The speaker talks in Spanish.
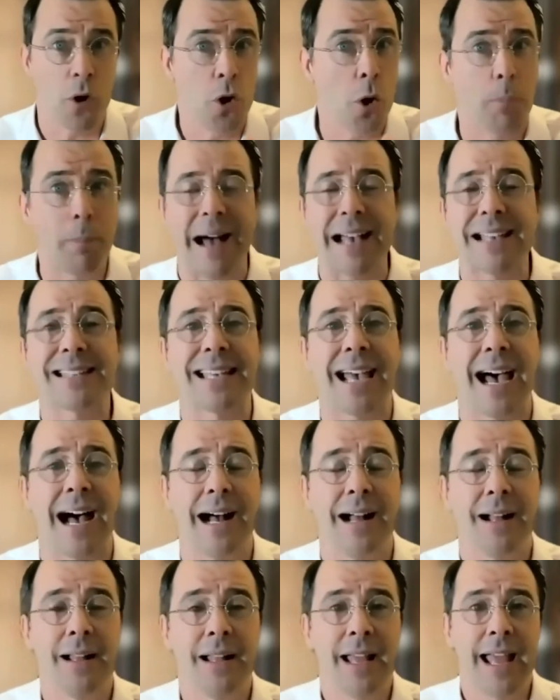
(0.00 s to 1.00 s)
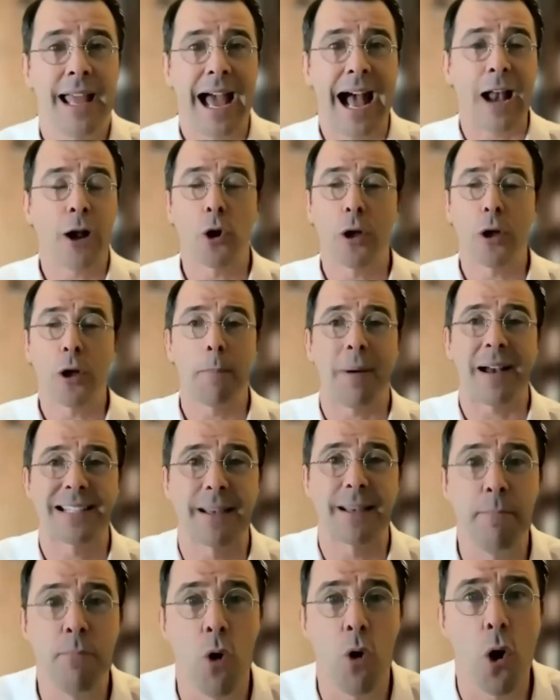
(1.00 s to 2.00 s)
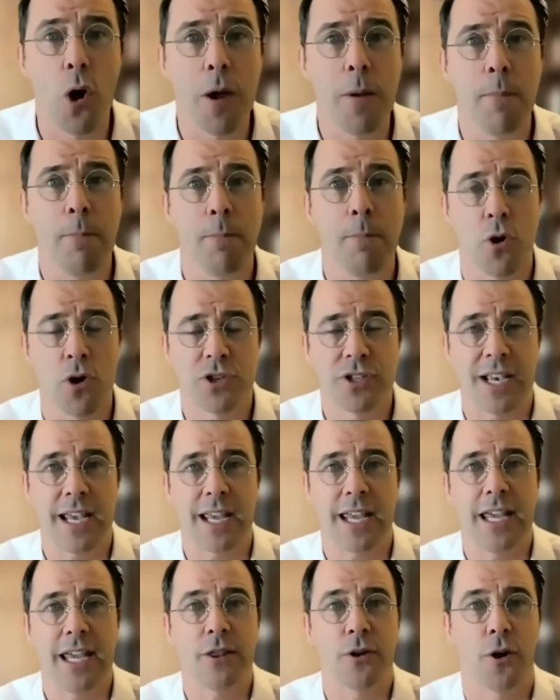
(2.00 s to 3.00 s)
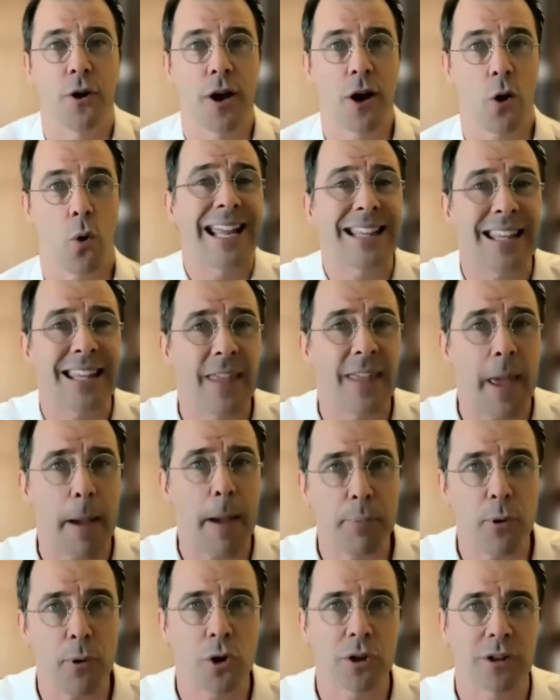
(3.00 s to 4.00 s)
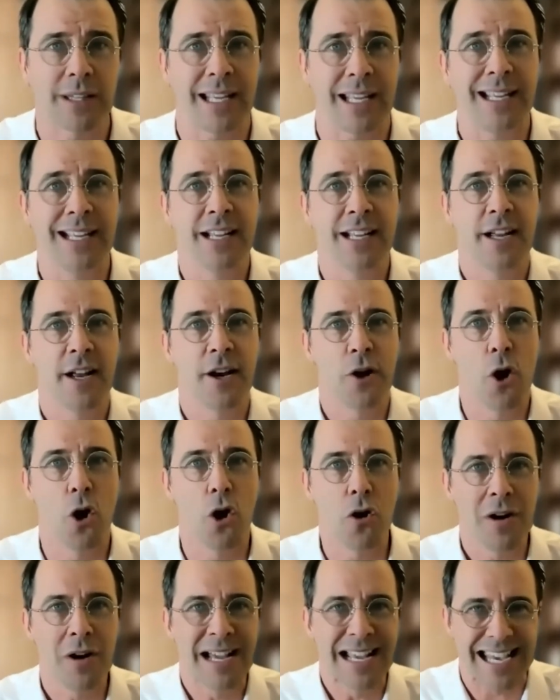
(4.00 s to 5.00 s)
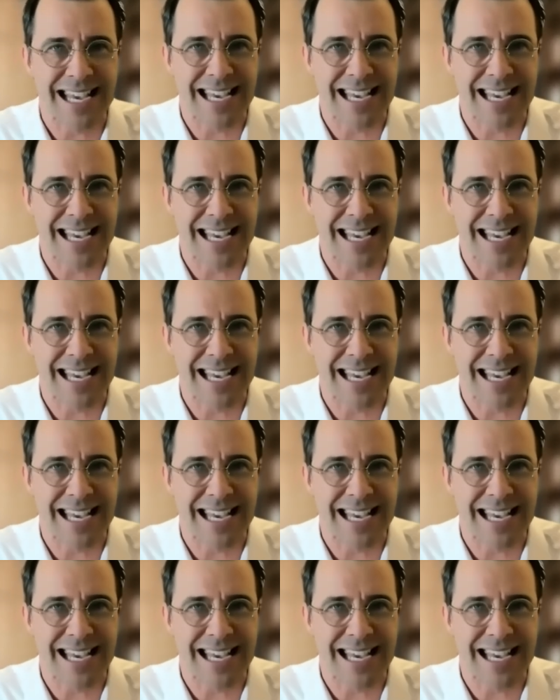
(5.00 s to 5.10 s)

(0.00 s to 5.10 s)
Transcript: Lo pasa, algo que pasa muy, muy seguido, el gente de deporte, ¿no?